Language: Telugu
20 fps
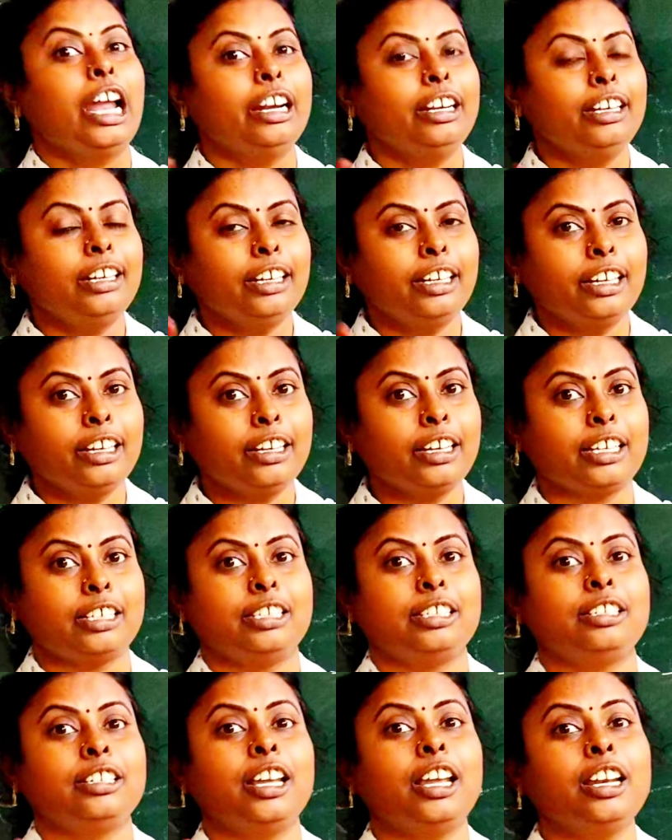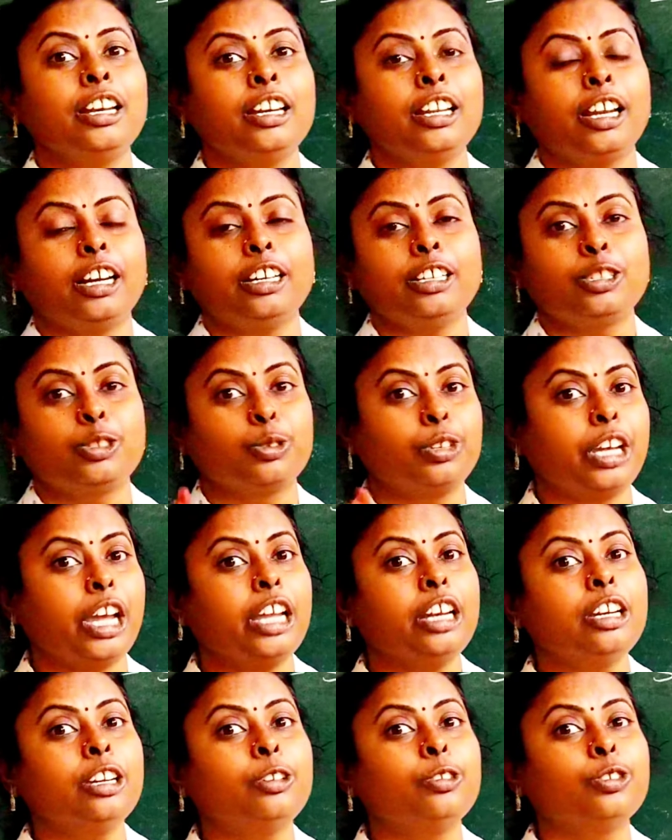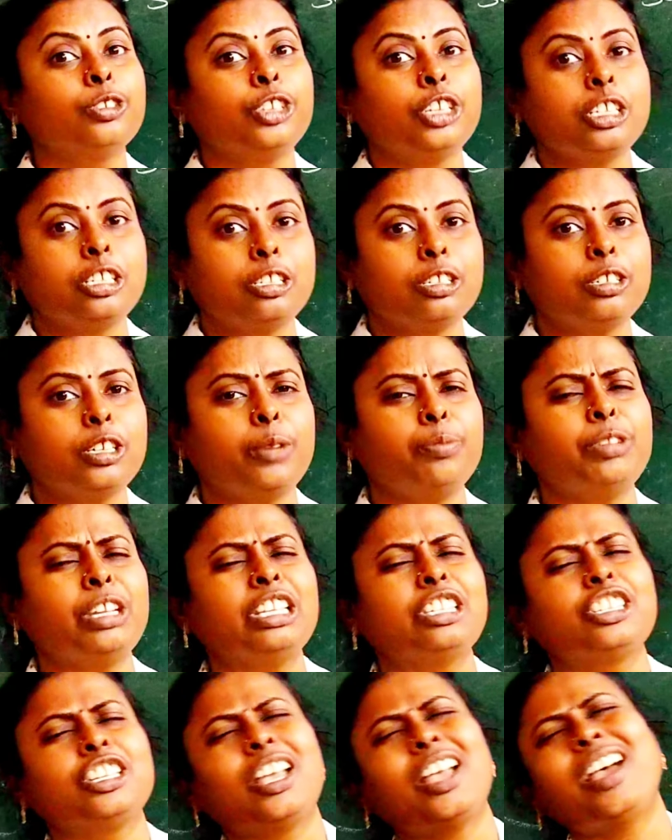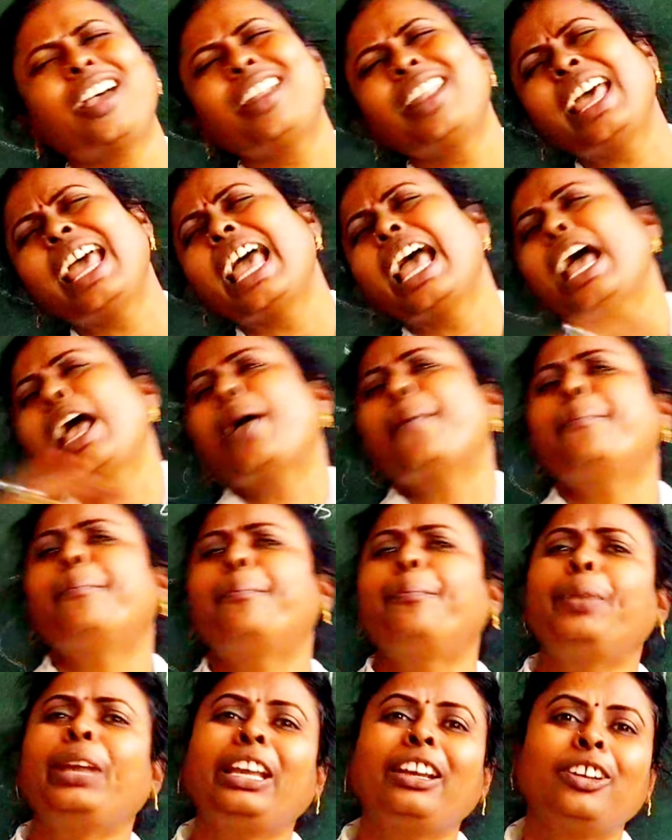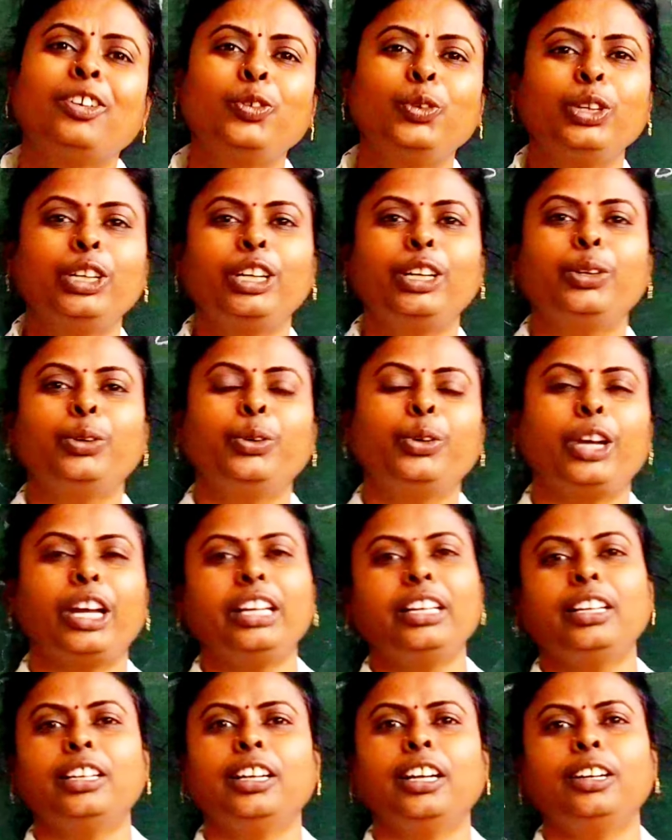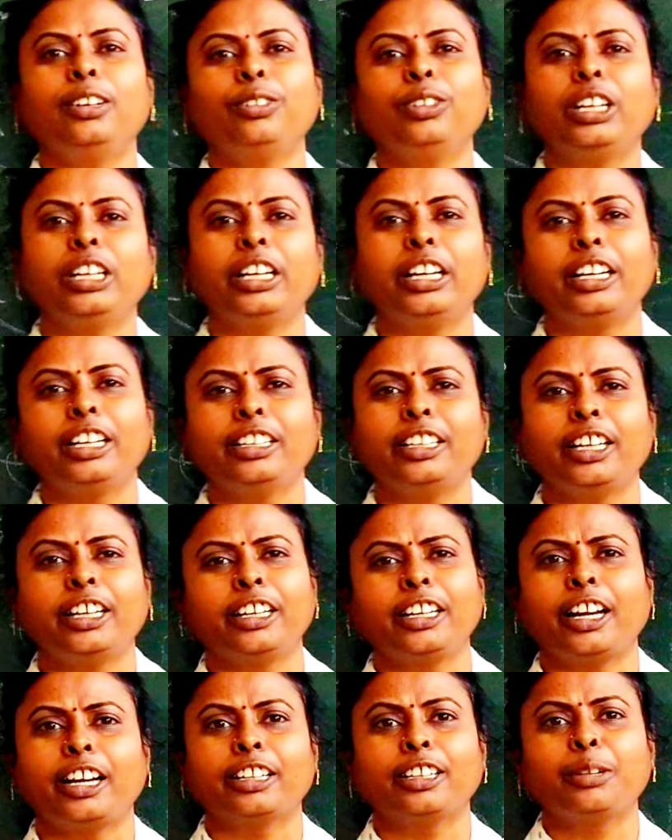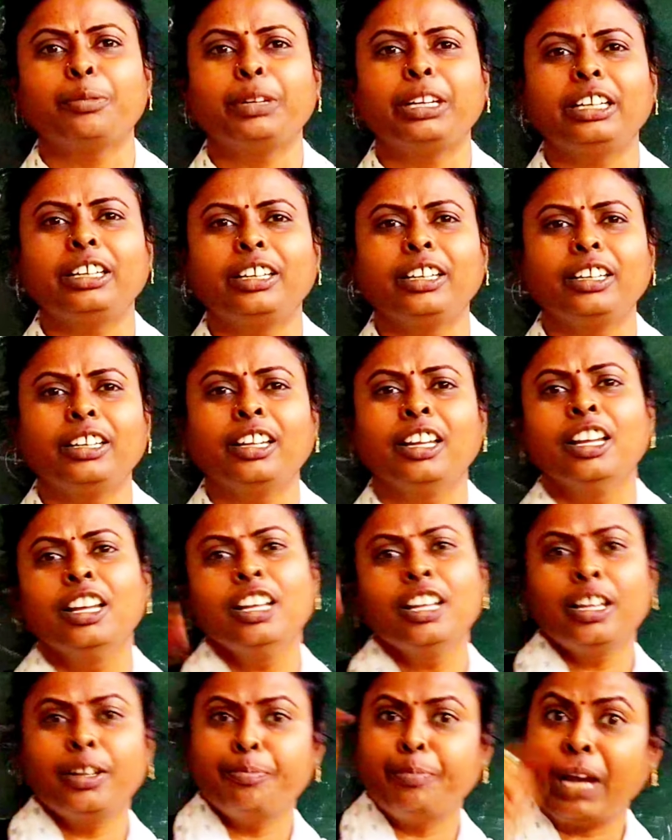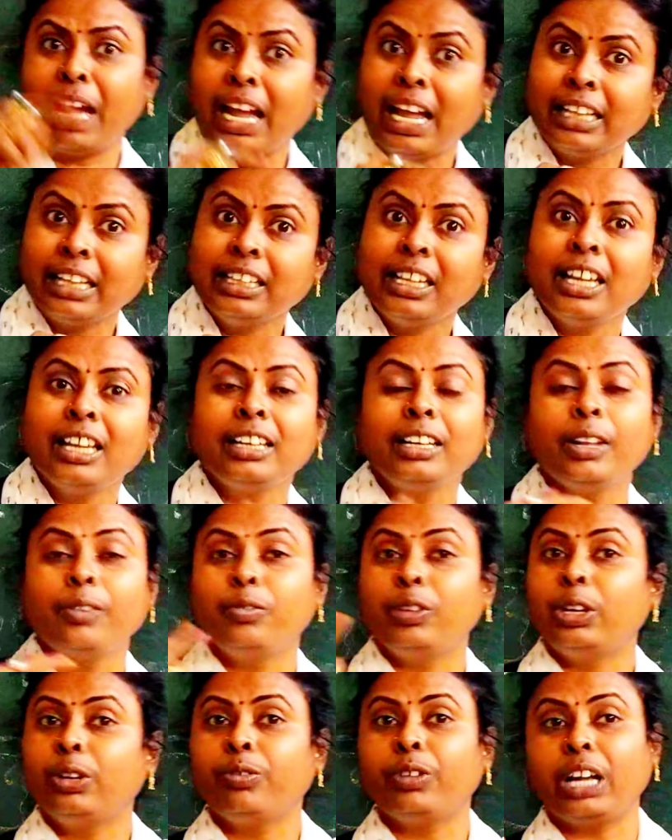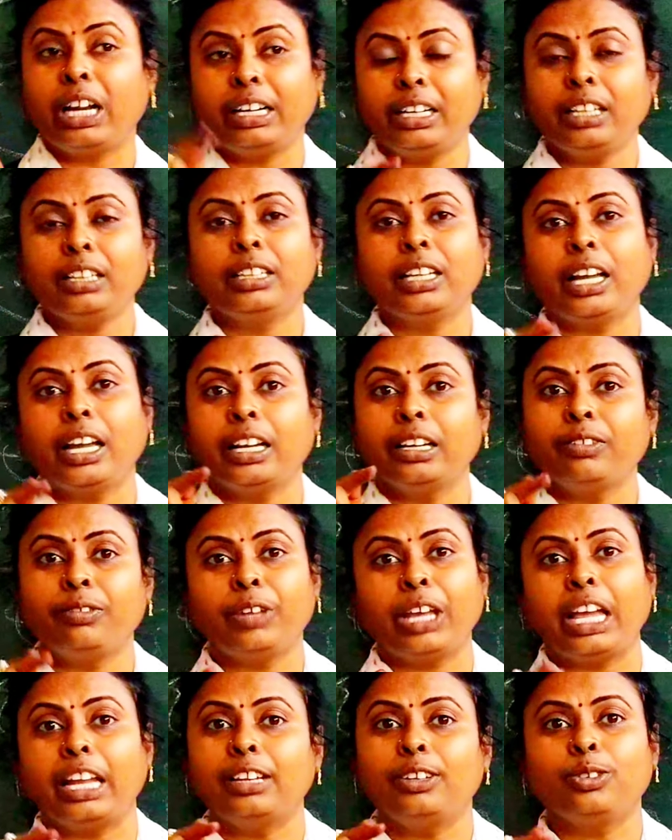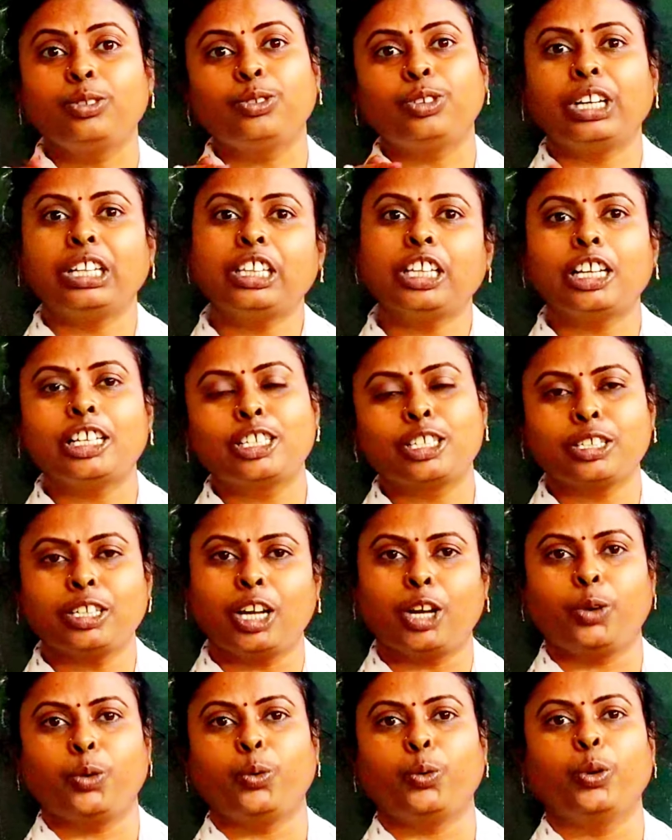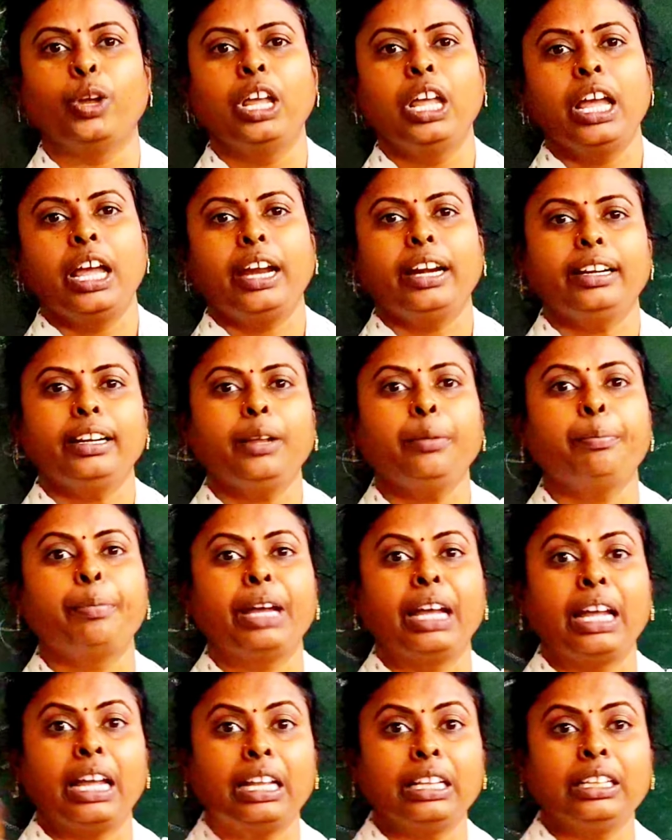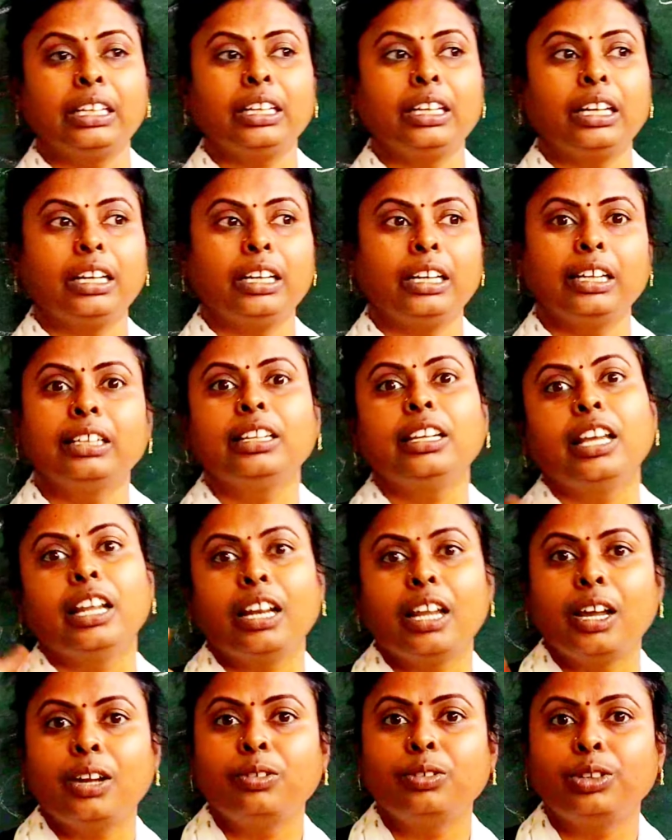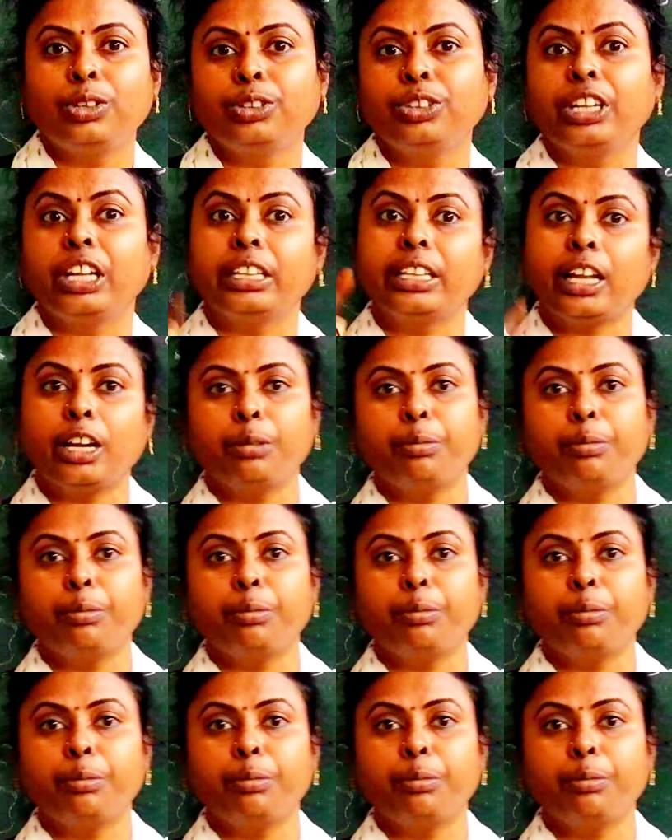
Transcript: అంటే కష్టాన్ని అంటే సుఖాన్ని గుర్తిస్తున్నాం నేను చాలా హ్యాపీగా ఉన్నాను అని అంటున్నాను అంటే దానికి అర్థం ఏంటి బాధ అనే విలువ అంటే దాని వాల్యూ కూడా తెలుసు నాకు అంటే బాధ అనేది ఎలా ఉంటుంది అది